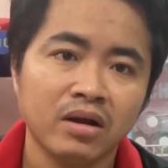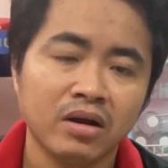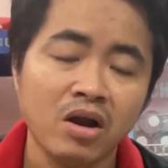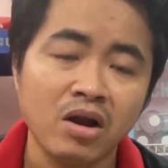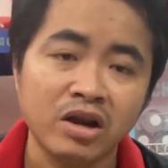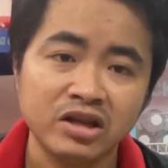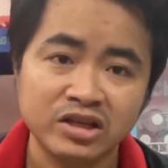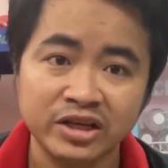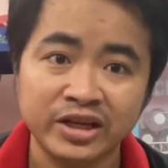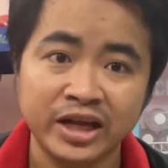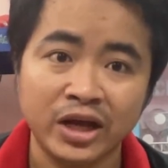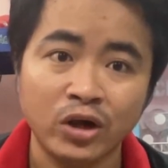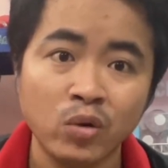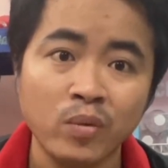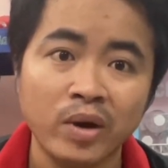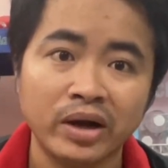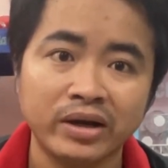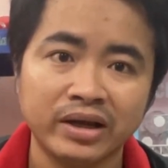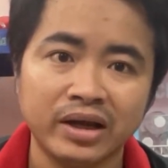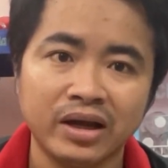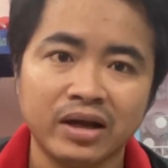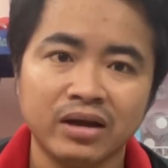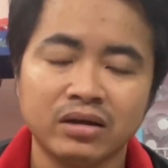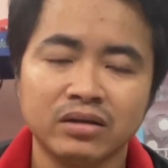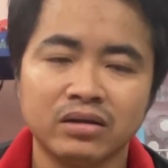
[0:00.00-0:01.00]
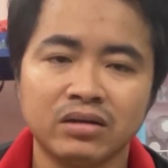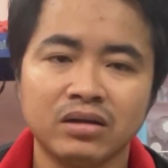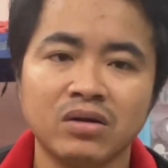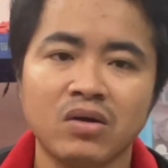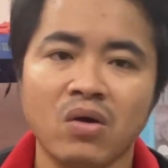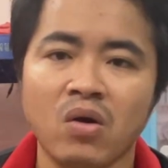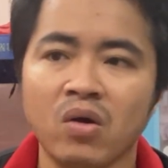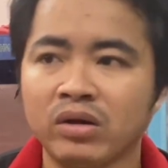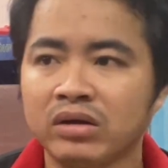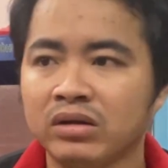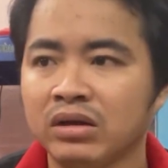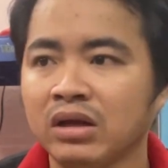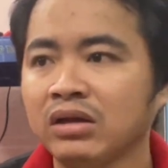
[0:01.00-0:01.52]
đó là suy nghĩ của mình nha chứ
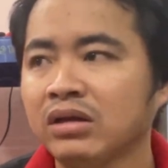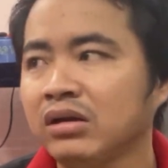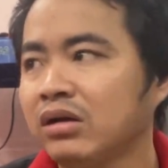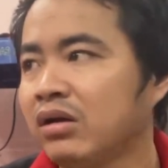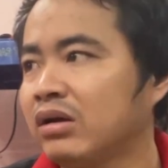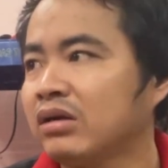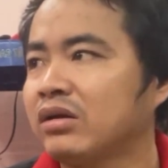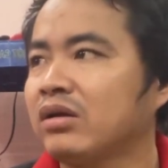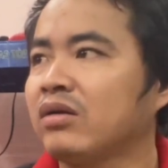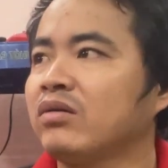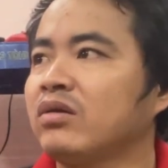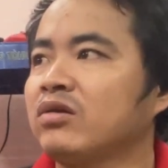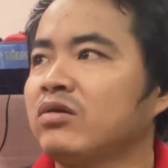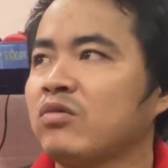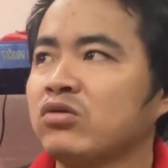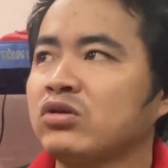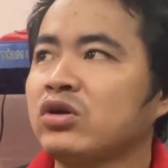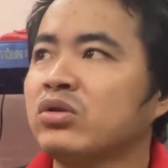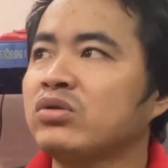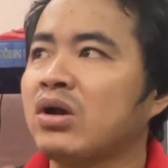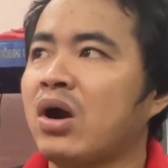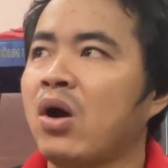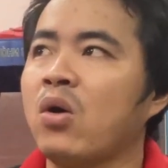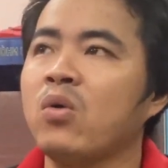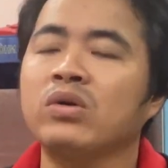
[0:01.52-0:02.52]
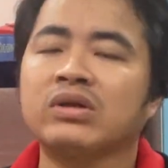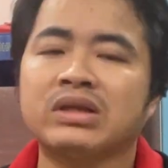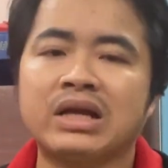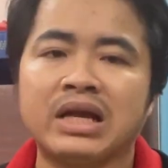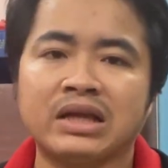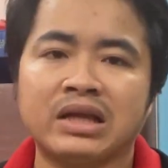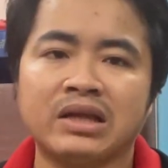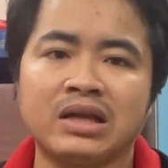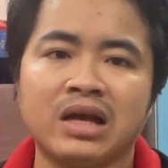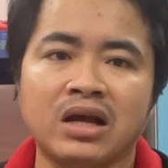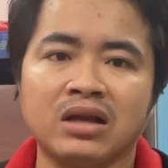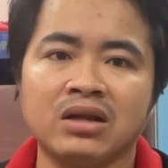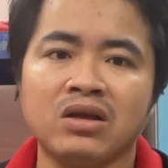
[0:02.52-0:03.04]
còn những người có một số chỗ người ta
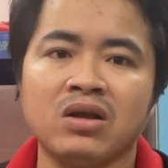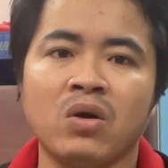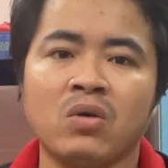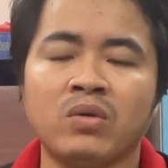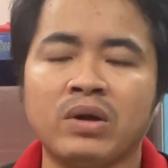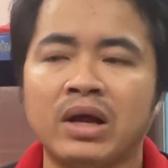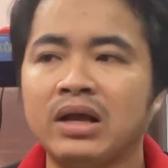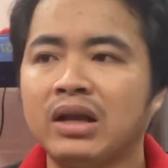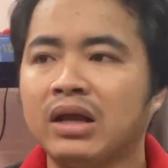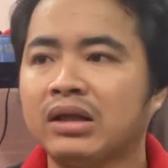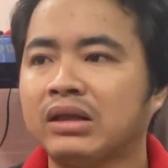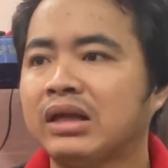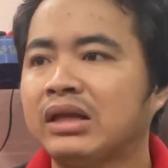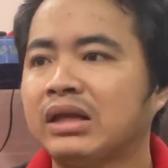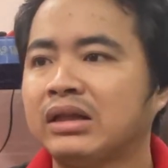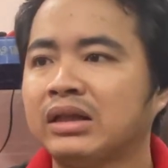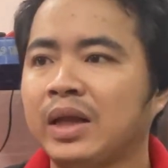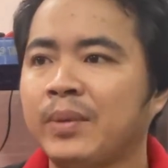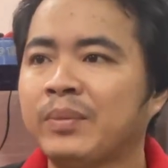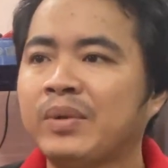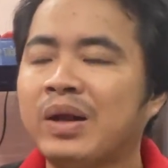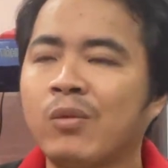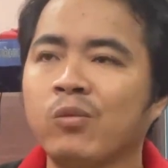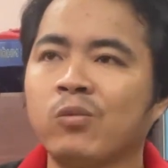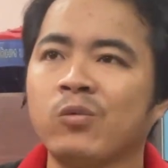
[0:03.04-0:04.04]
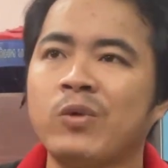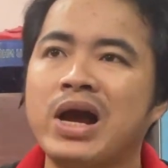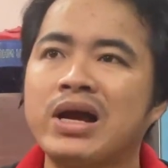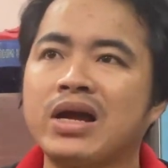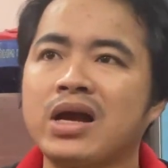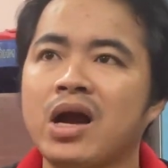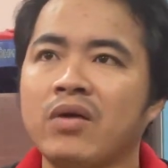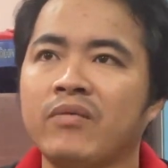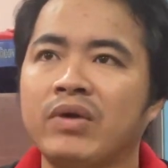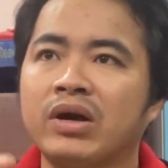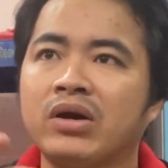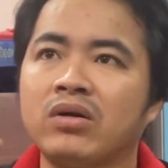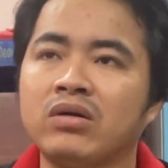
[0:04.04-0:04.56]
chỉ nhận vô để là tại vì tiệm đông quá
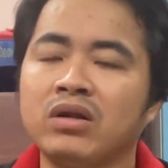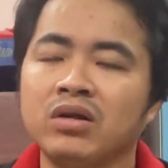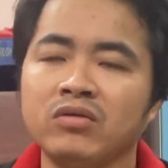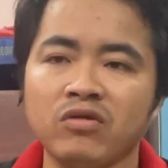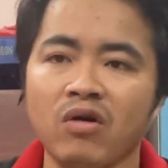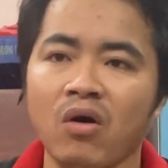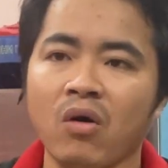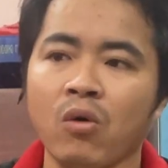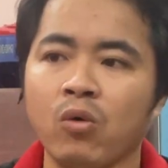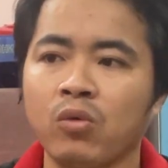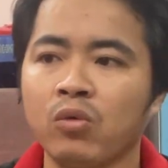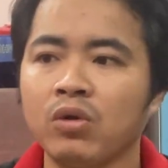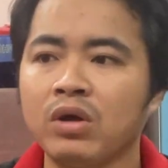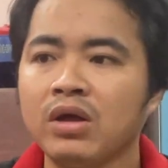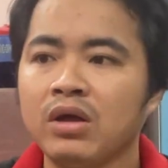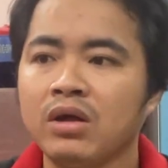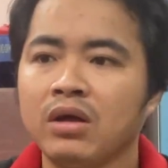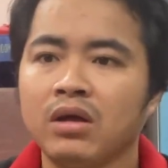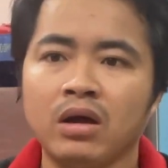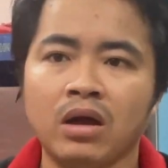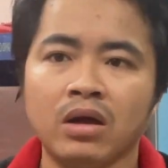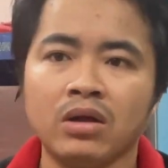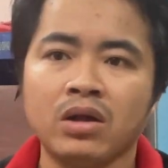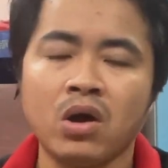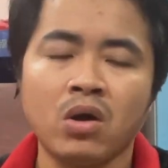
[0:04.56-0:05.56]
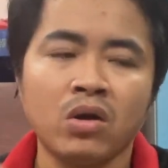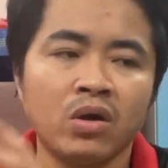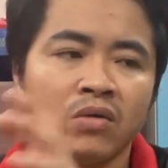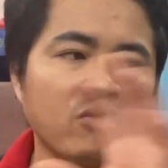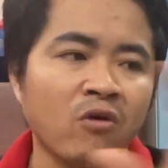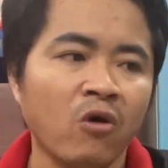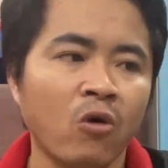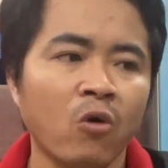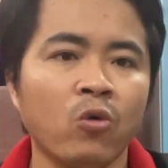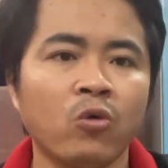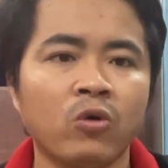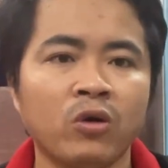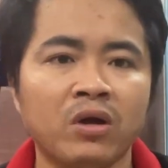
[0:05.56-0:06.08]
cần phải có lính phụ à, vô nó
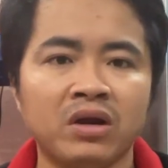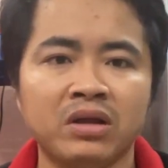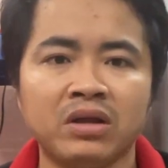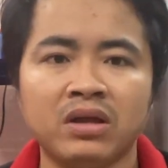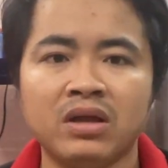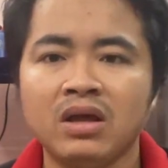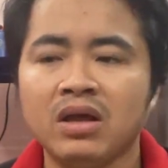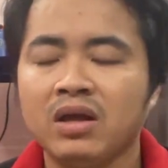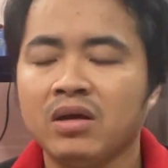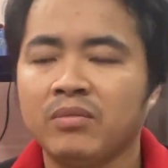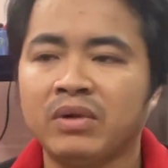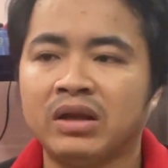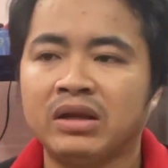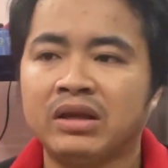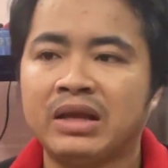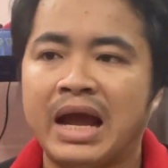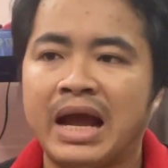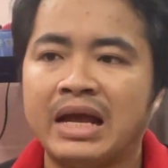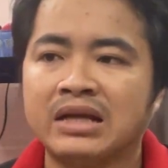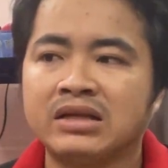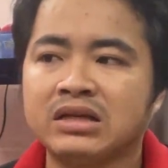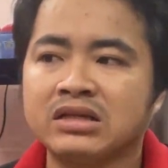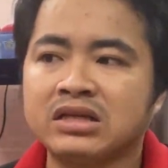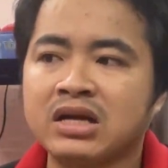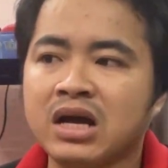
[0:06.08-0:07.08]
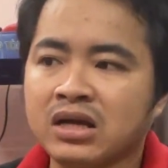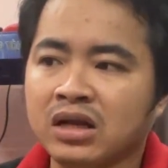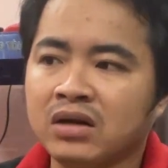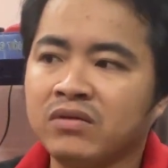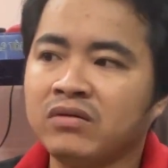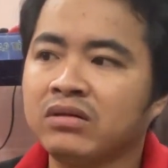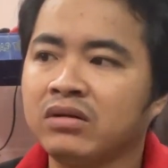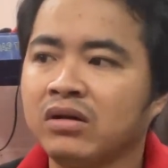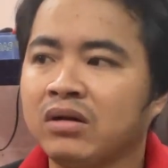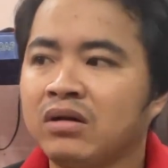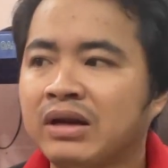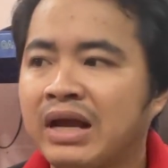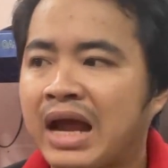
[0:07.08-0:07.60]
phụ rồi mình dạy sơ sơ cho
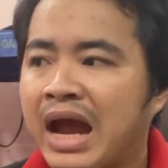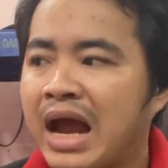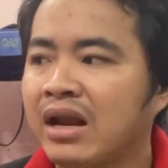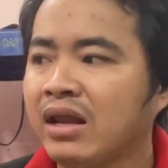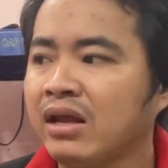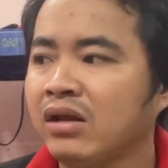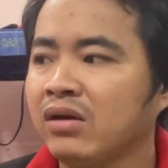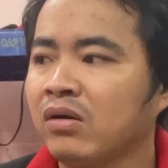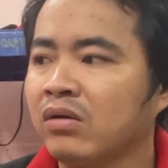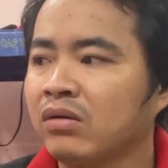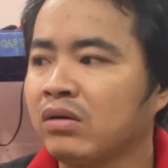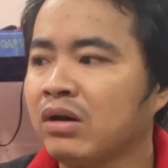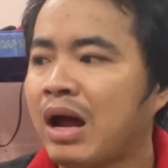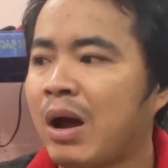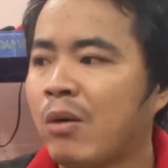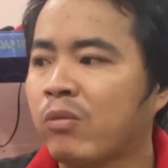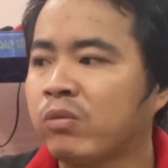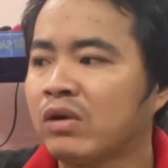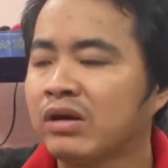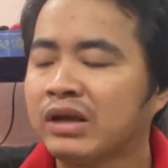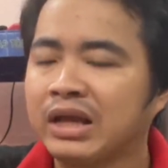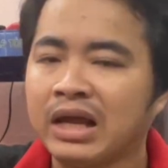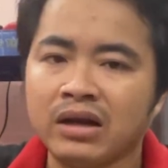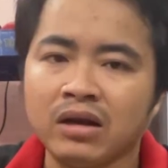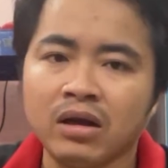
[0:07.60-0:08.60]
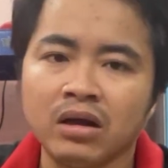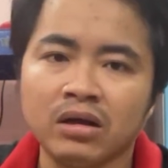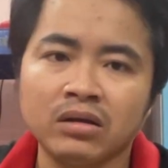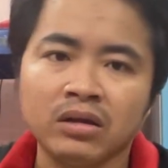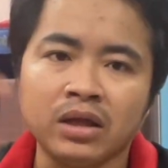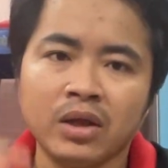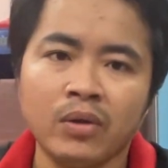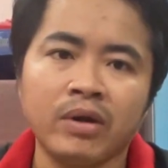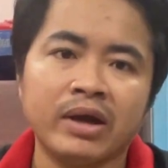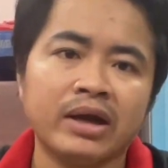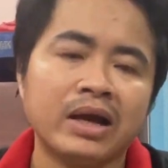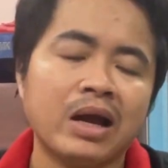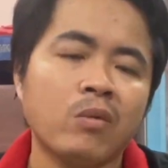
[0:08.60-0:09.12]
nó cho nó gã đi còn nó học được nhanh được
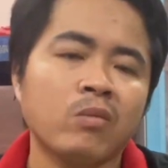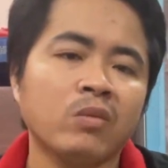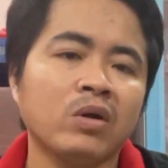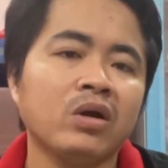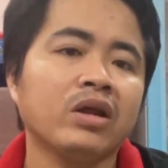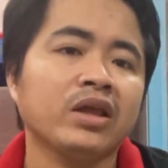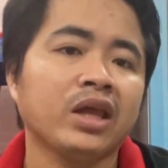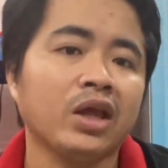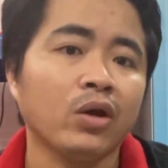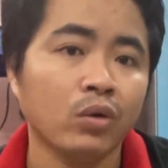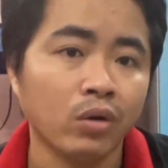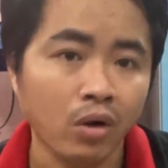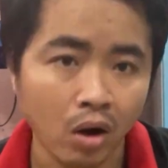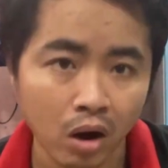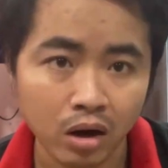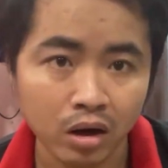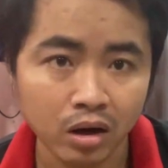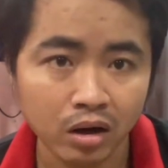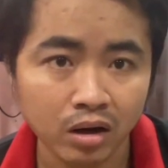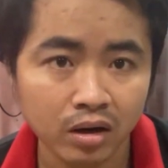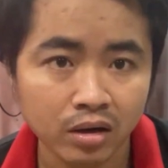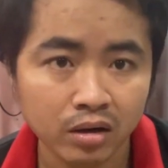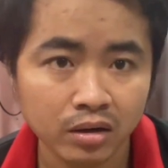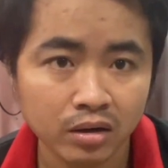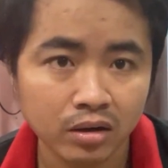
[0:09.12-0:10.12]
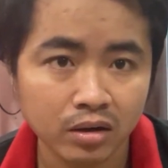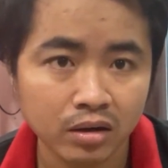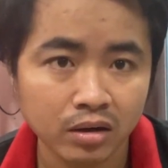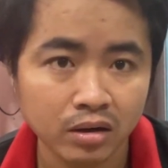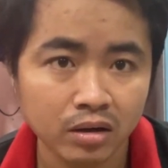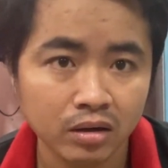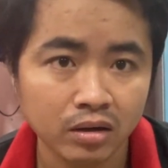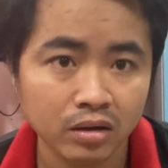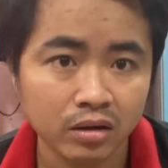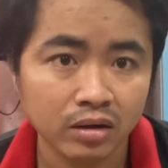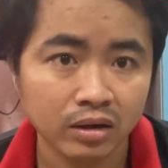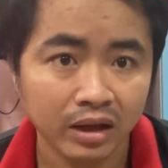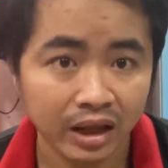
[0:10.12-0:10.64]
nhiều hay không đó là chuyện của nó
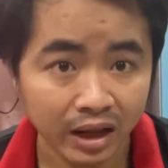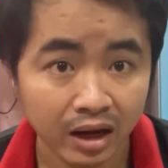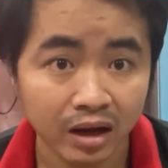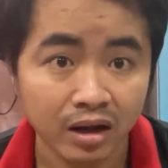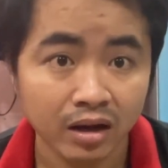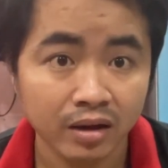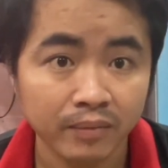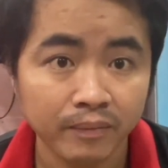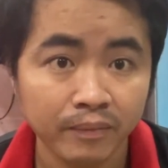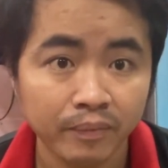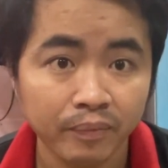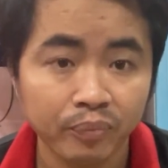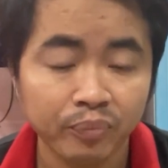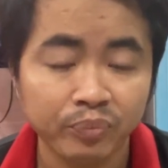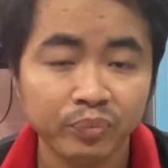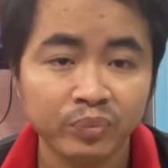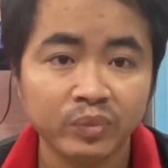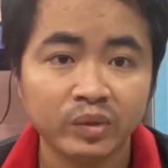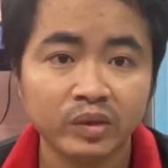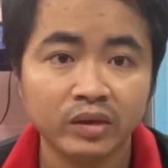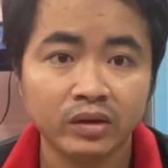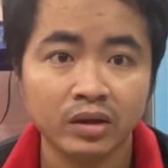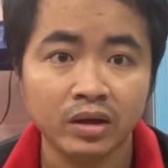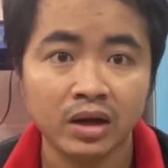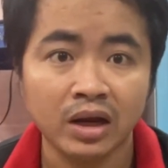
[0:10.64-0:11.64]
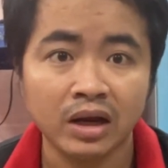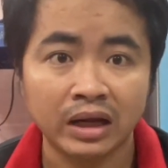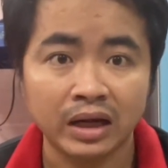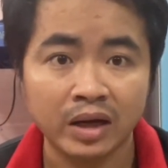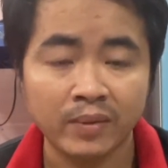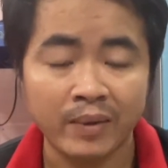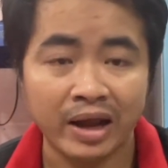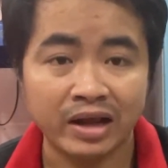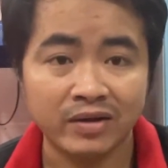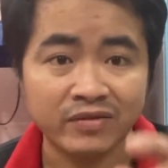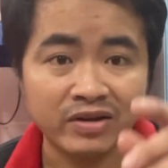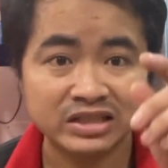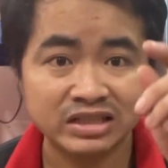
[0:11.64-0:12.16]
nha cho nên là các
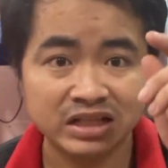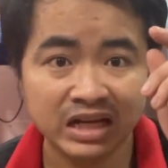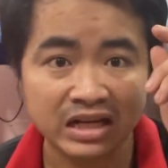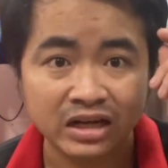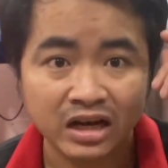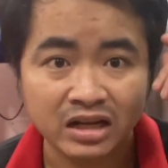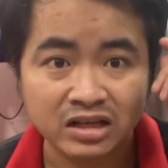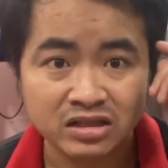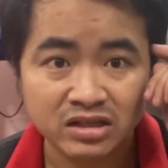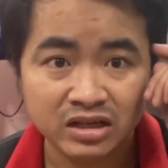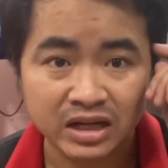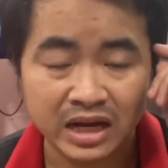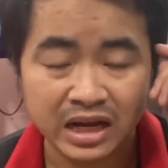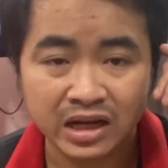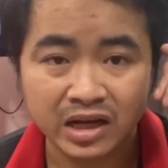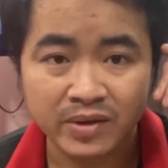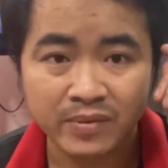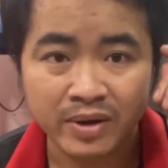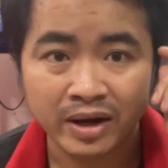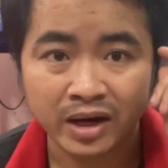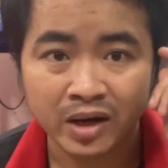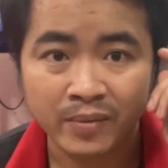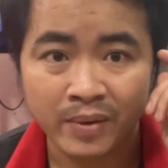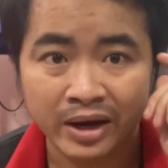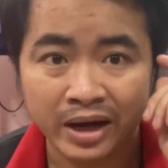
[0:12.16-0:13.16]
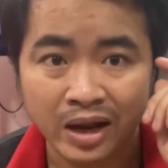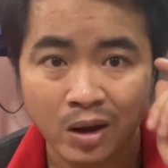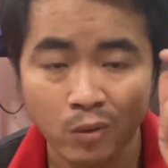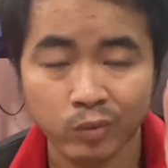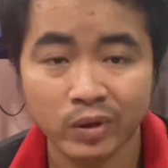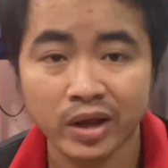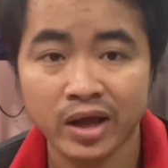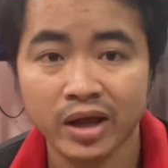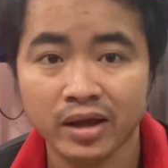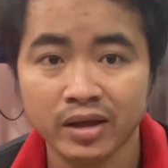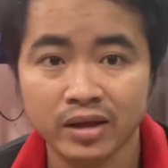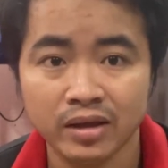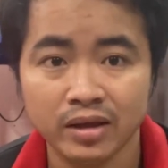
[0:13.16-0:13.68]
bạn phải xác định suy nghĩ các bạn các bạn đi học
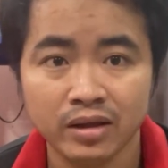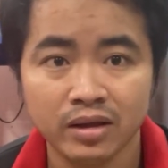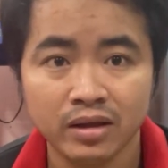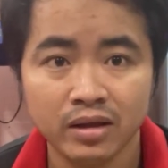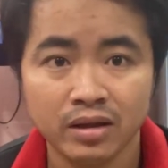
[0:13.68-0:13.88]
nghề